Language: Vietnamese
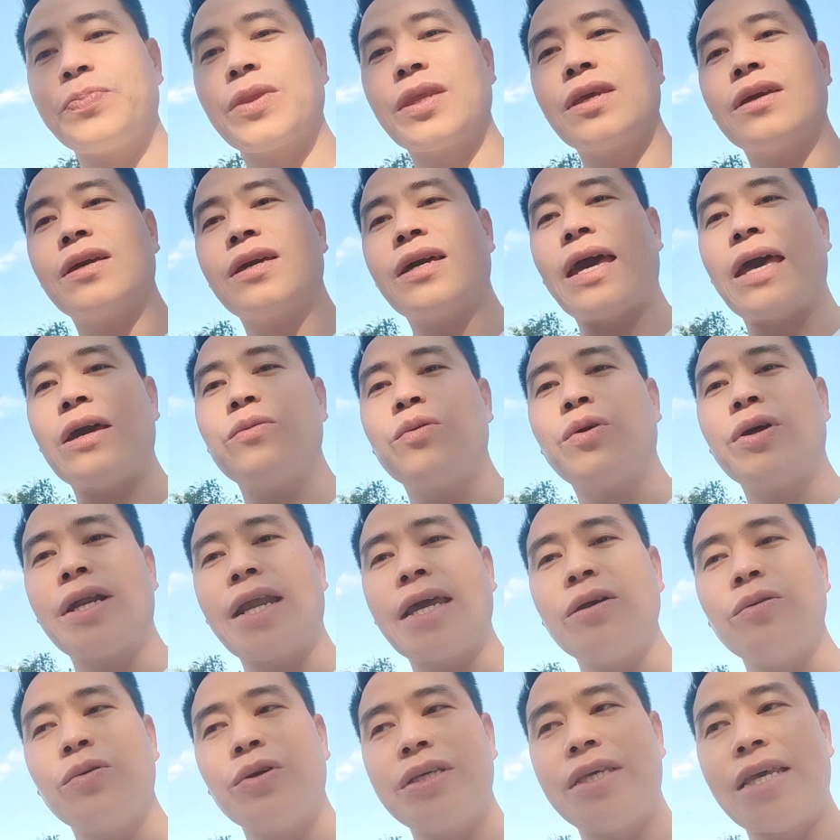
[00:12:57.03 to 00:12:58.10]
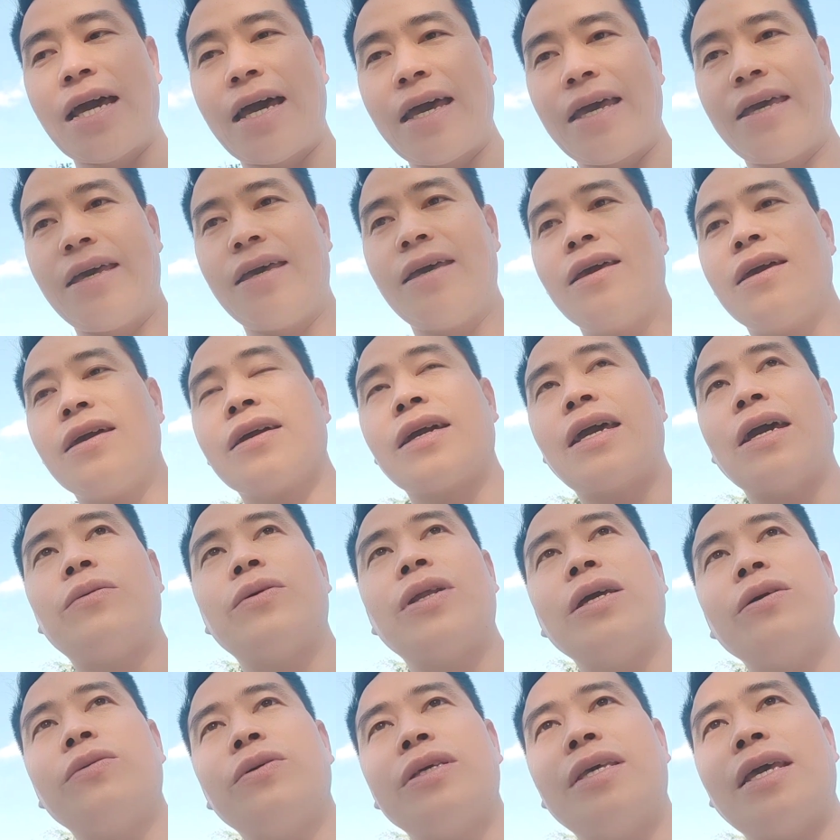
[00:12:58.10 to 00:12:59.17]
cái ôn nính ôi dài cái ôn
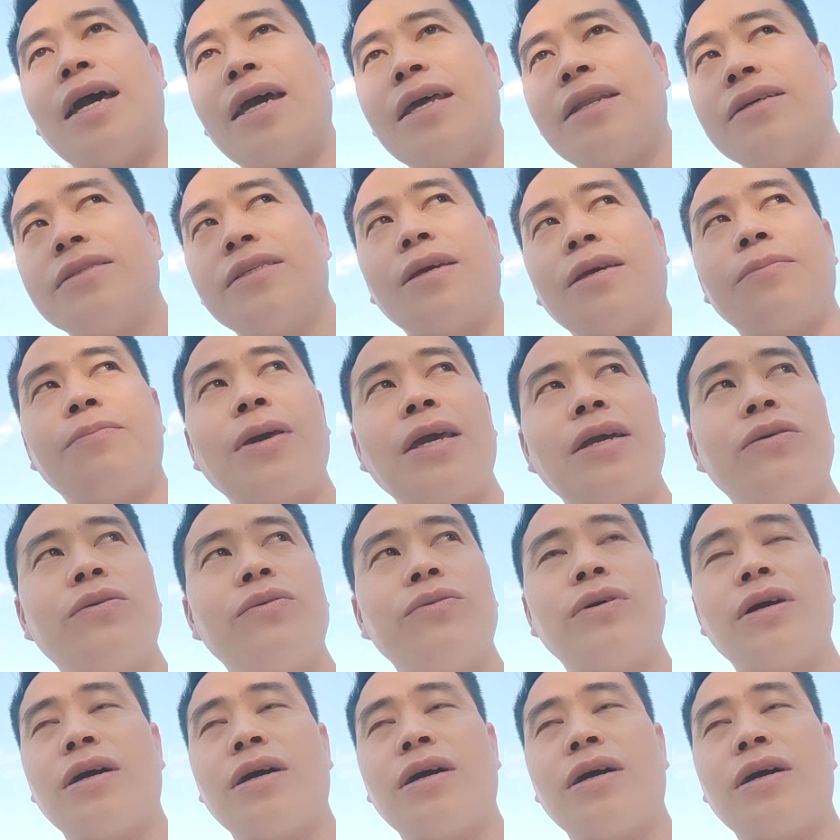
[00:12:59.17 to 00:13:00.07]
nính ôi dài nó chế bé cú